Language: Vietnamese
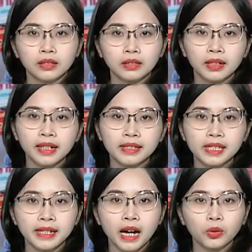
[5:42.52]
Thực hiện
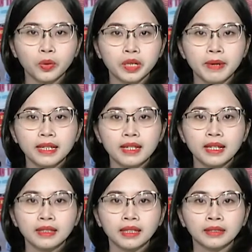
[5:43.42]
chỉ đạo của Ủy ban nhân
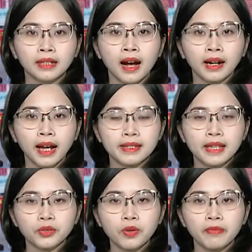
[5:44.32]
dân tỉnh, ngành
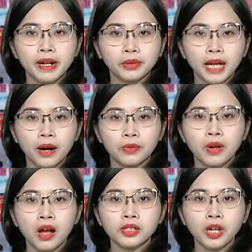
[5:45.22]
giáo dục và đào tạo,
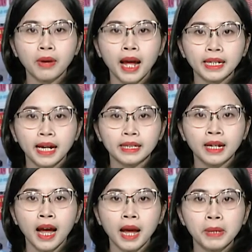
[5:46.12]
trong 2 ngày
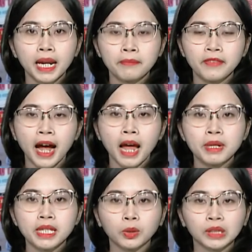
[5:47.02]
25 và
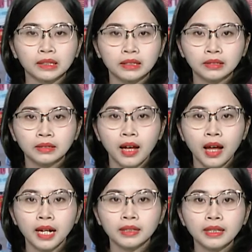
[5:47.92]
26 tháng 4,
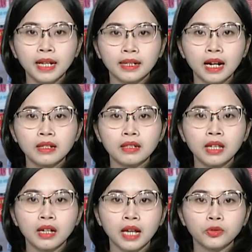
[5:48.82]
tất cả các cơ
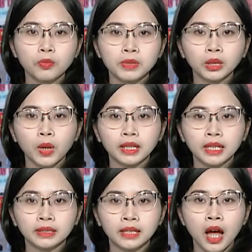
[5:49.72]
sở giáo dục trên toàn
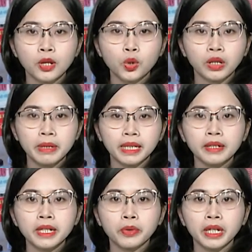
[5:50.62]
tỉnh chuẩn bị các
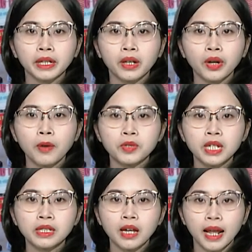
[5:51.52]
điều kiện đón học
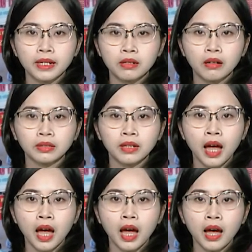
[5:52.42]
sinh trở lại trường,
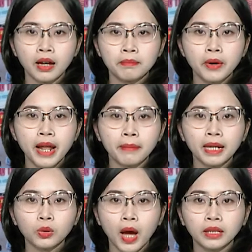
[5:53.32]
bảo đảm
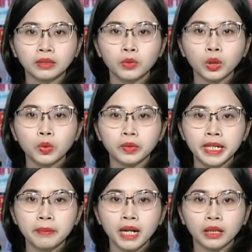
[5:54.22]
an toàn, tuân thủ
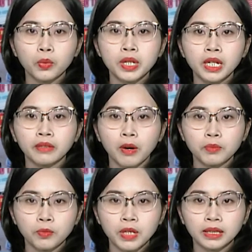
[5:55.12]
nghiêm ngặt quy trình phòng
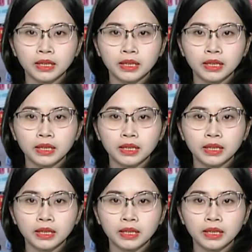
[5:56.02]
chống dịch.